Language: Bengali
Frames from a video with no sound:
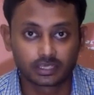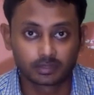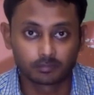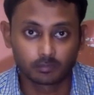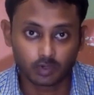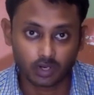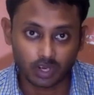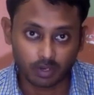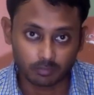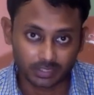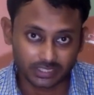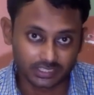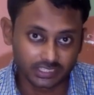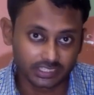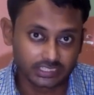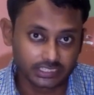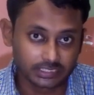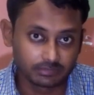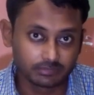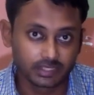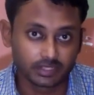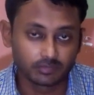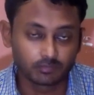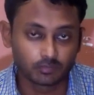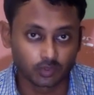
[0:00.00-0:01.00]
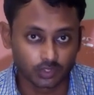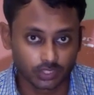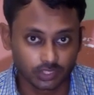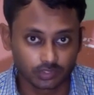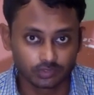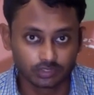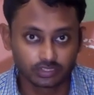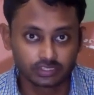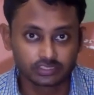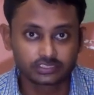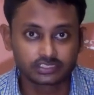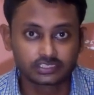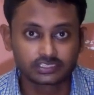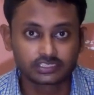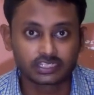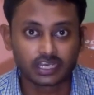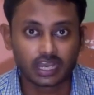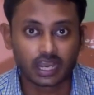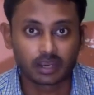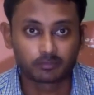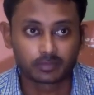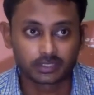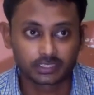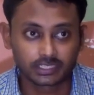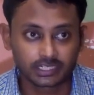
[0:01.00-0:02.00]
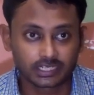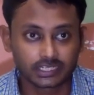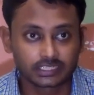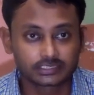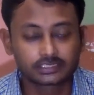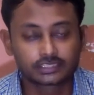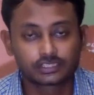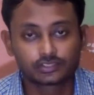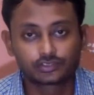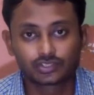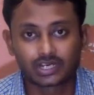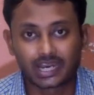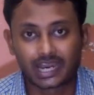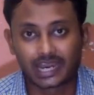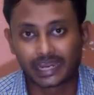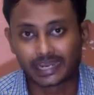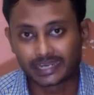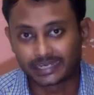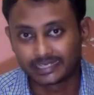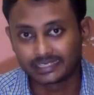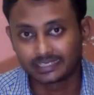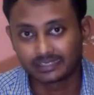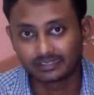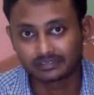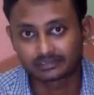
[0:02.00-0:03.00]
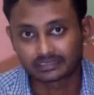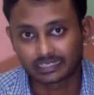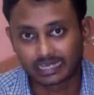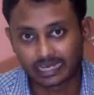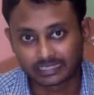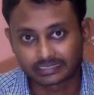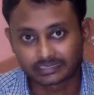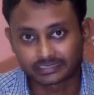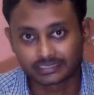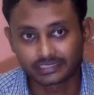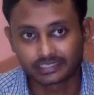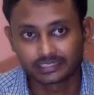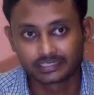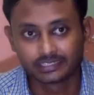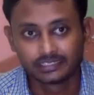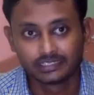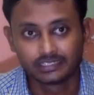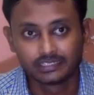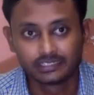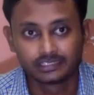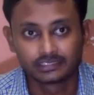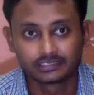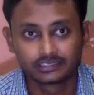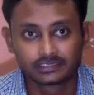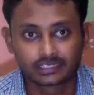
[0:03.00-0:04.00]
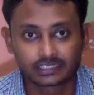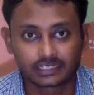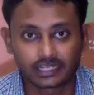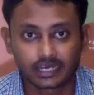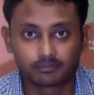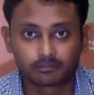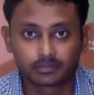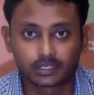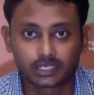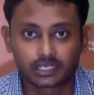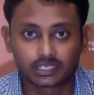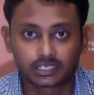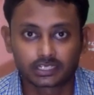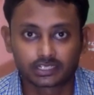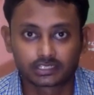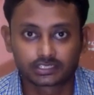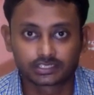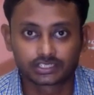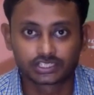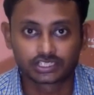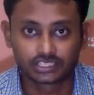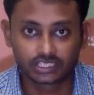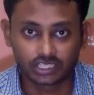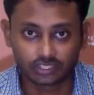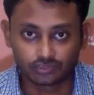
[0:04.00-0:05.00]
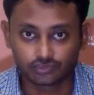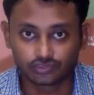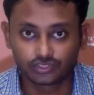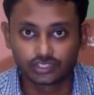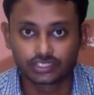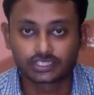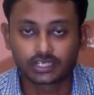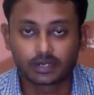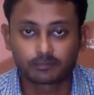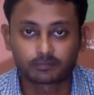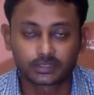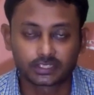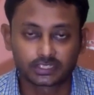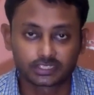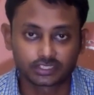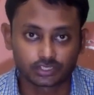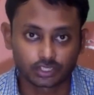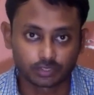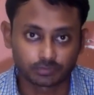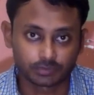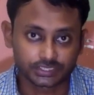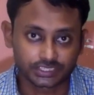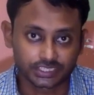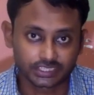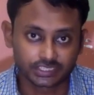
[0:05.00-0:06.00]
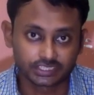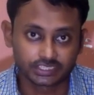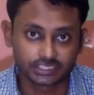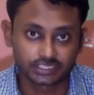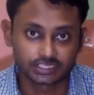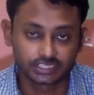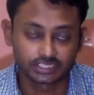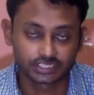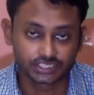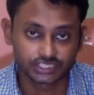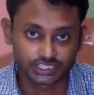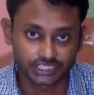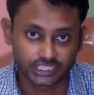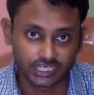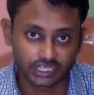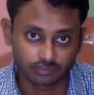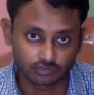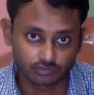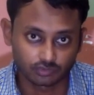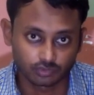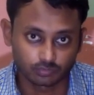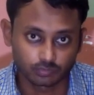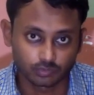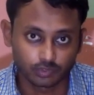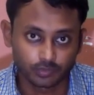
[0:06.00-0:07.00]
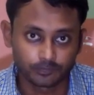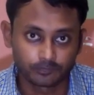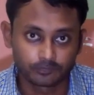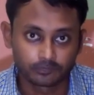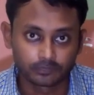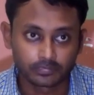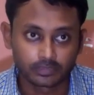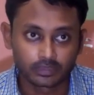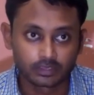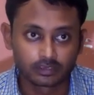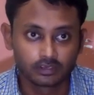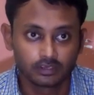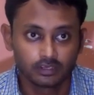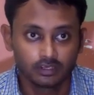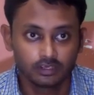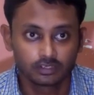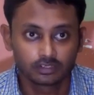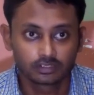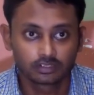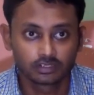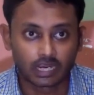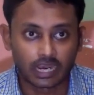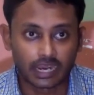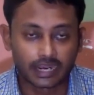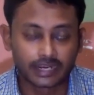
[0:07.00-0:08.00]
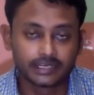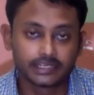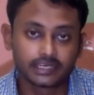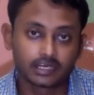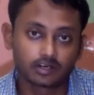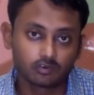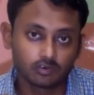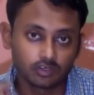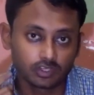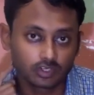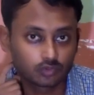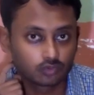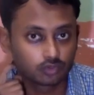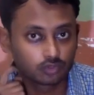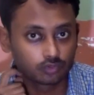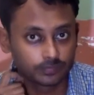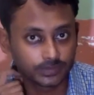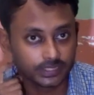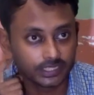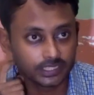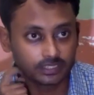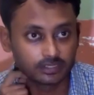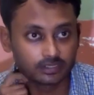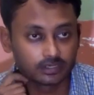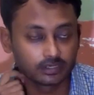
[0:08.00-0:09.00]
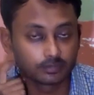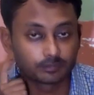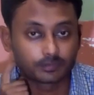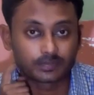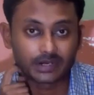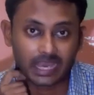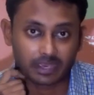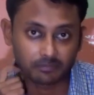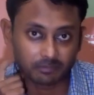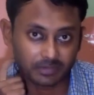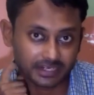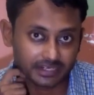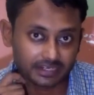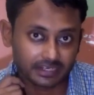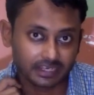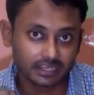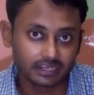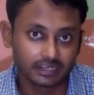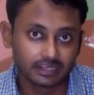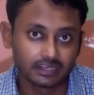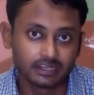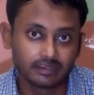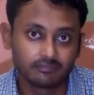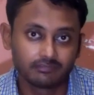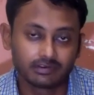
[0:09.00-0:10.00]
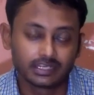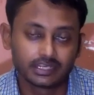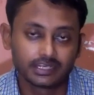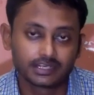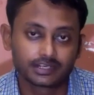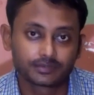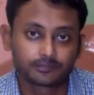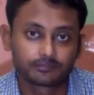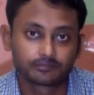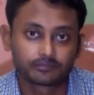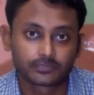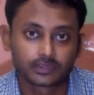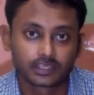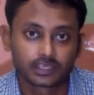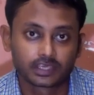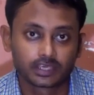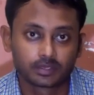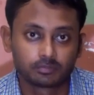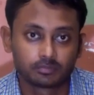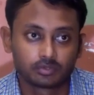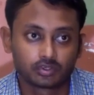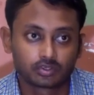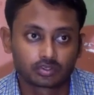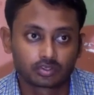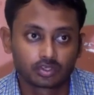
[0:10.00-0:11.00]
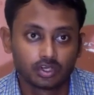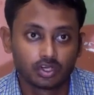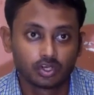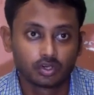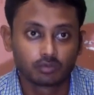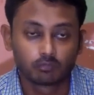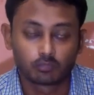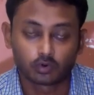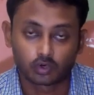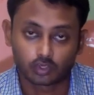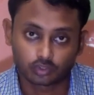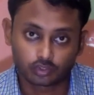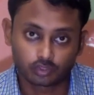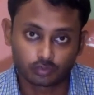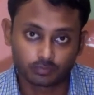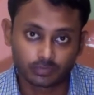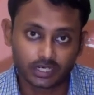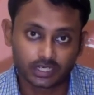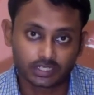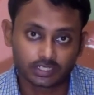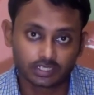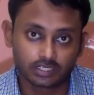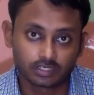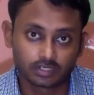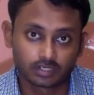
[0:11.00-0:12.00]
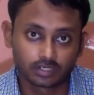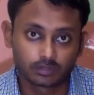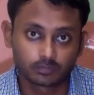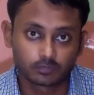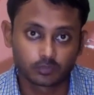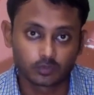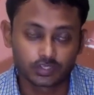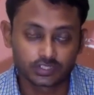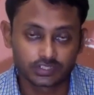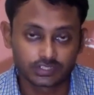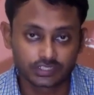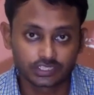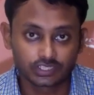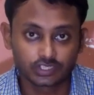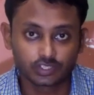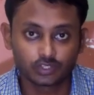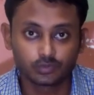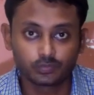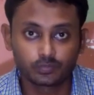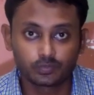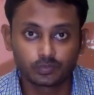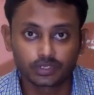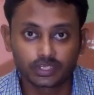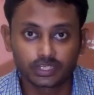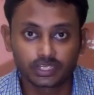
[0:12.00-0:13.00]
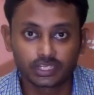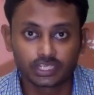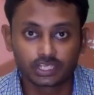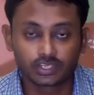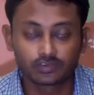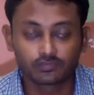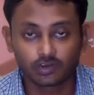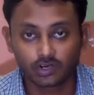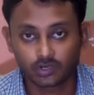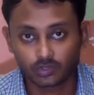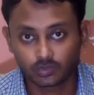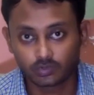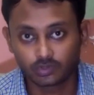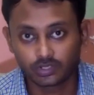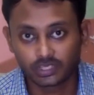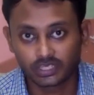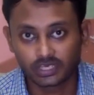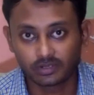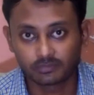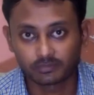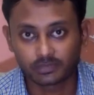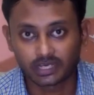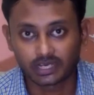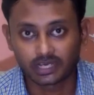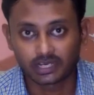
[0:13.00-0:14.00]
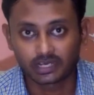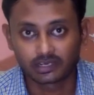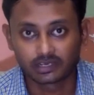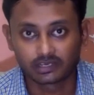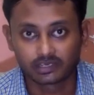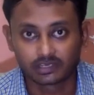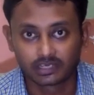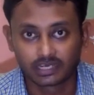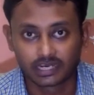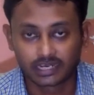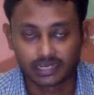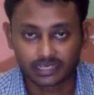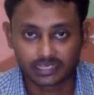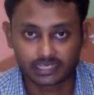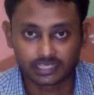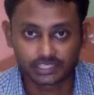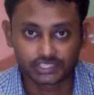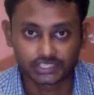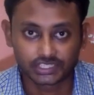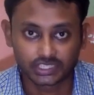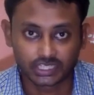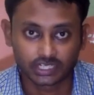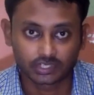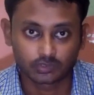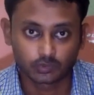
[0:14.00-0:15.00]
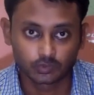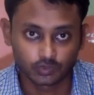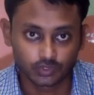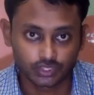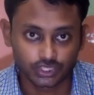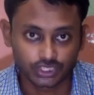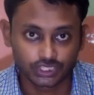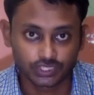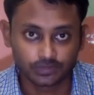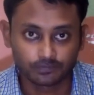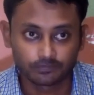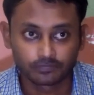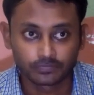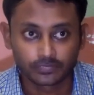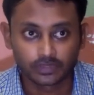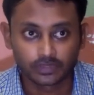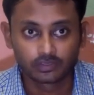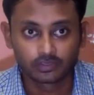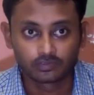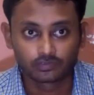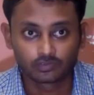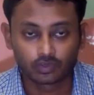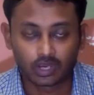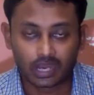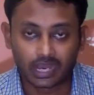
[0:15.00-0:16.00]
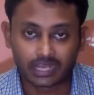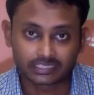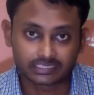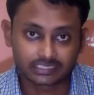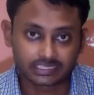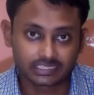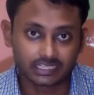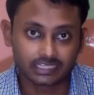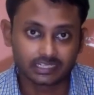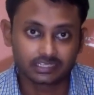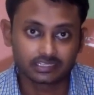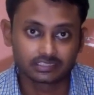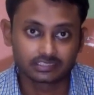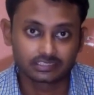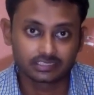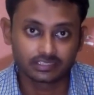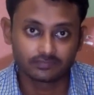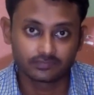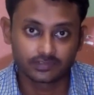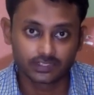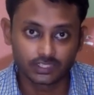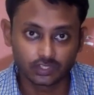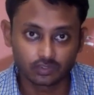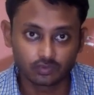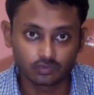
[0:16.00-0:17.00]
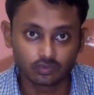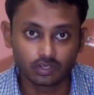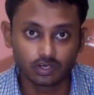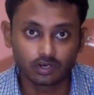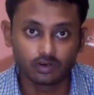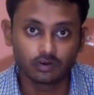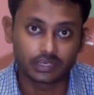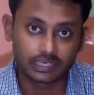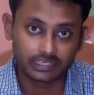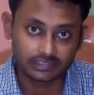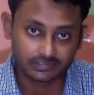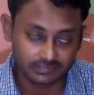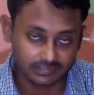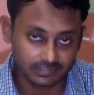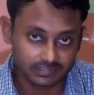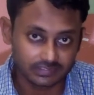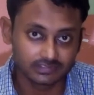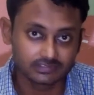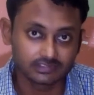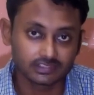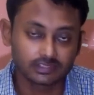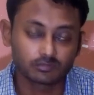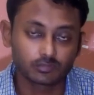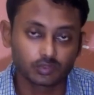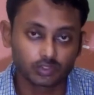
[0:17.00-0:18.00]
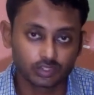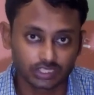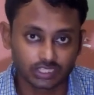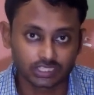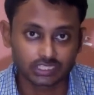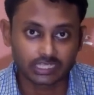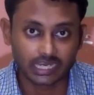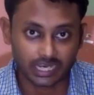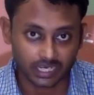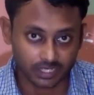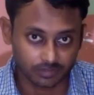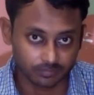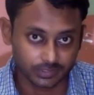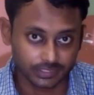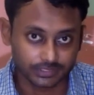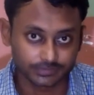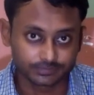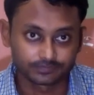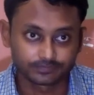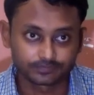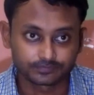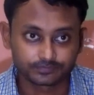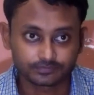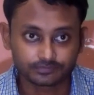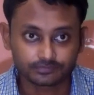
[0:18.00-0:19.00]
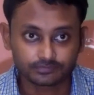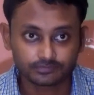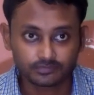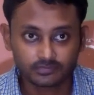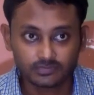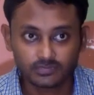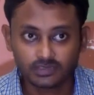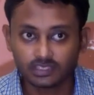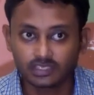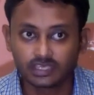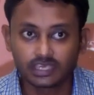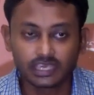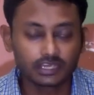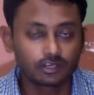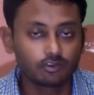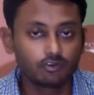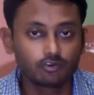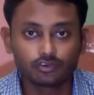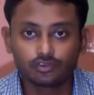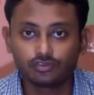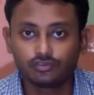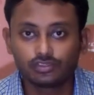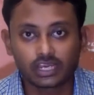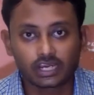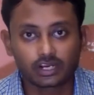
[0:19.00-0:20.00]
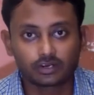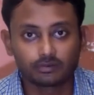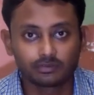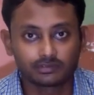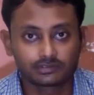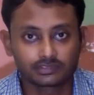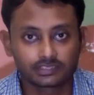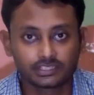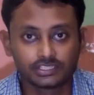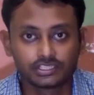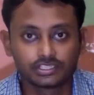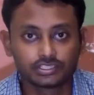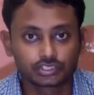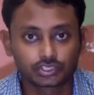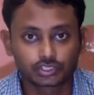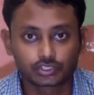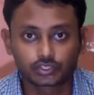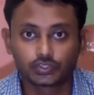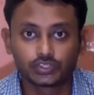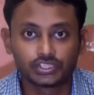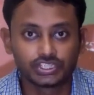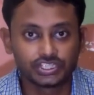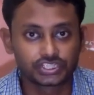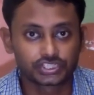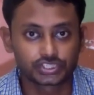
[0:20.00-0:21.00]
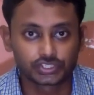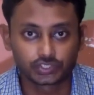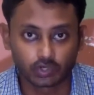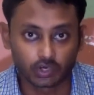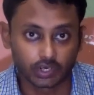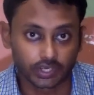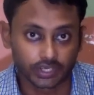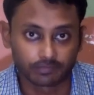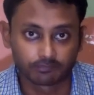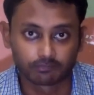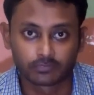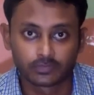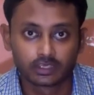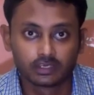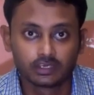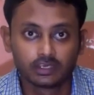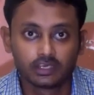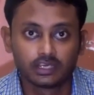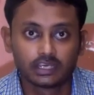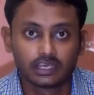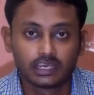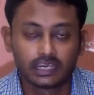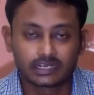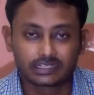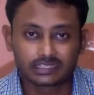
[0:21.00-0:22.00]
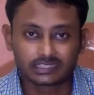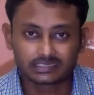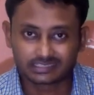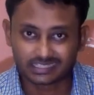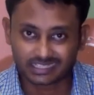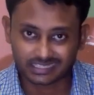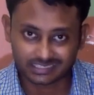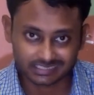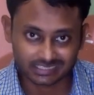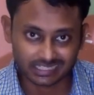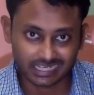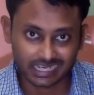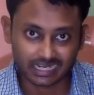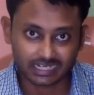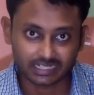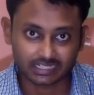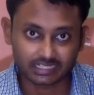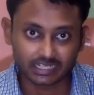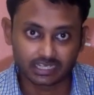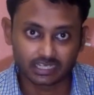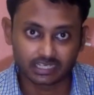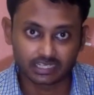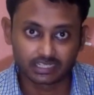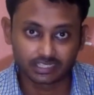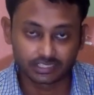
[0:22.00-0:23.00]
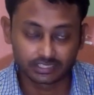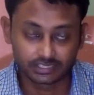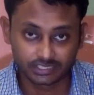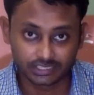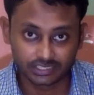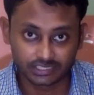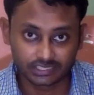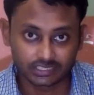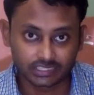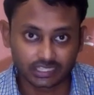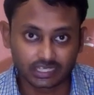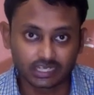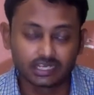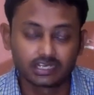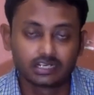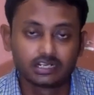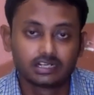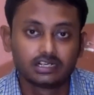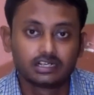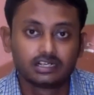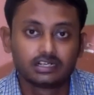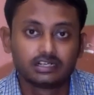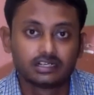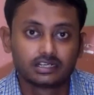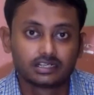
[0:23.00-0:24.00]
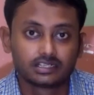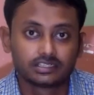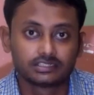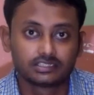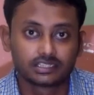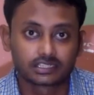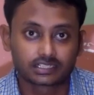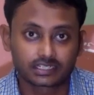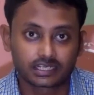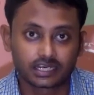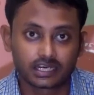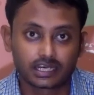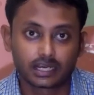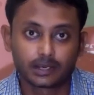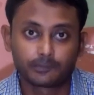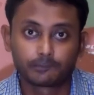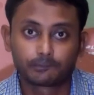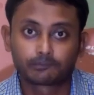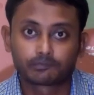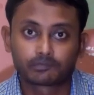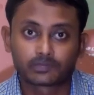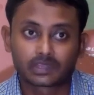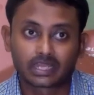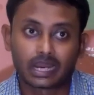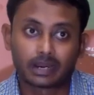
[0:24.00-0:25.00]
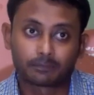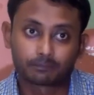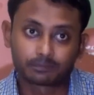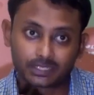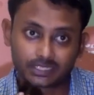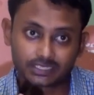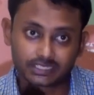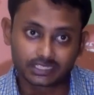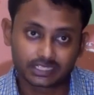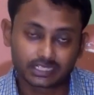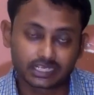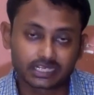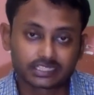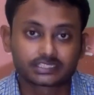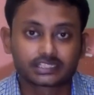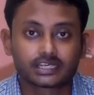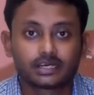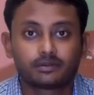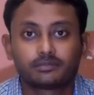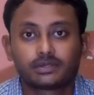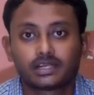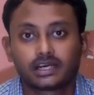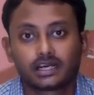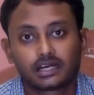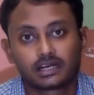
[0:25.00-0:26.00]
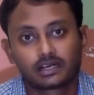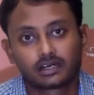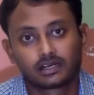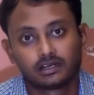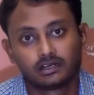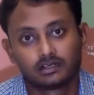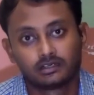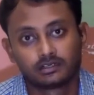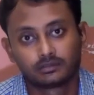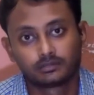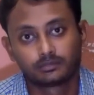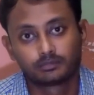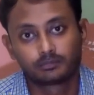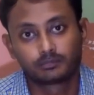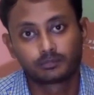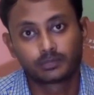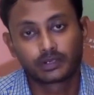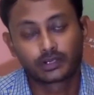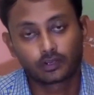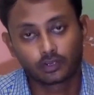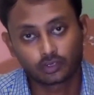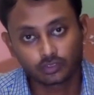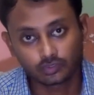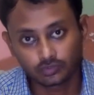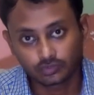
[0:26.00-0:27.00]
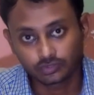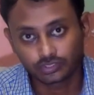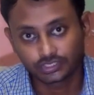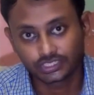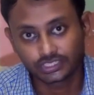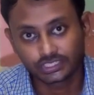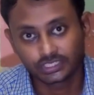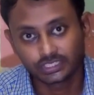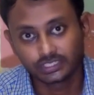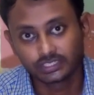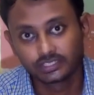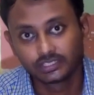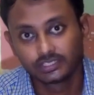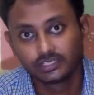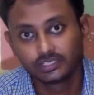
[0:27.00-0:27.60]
এবং আমাদের টিমের মনে হয়েছে যে আমাদের কাছে কিছু আইডিয়াস আছে যেটা আমরা সিদ্ধান্ত নিয়েছি আপনাদের সবার সাথে শেয়ার করব আইডিয়াগুলি খুবই প্রাইমারি লেভেলের এবং বর্তমান পরিস্থিতির উপরে নির্ভর করেই আমরা এটাকে শেয়ার করছি সো আজকের যে ভিডিওগুলো এই সিরিজের মধ্যে থাকবে এগুলো কিন্তু এগুলো তার নিজস্ব নিশ নয় এটা জাস্ট একটা চিন্তা যেটা আপনাদের কাছে আমরা প্রেরণ করছি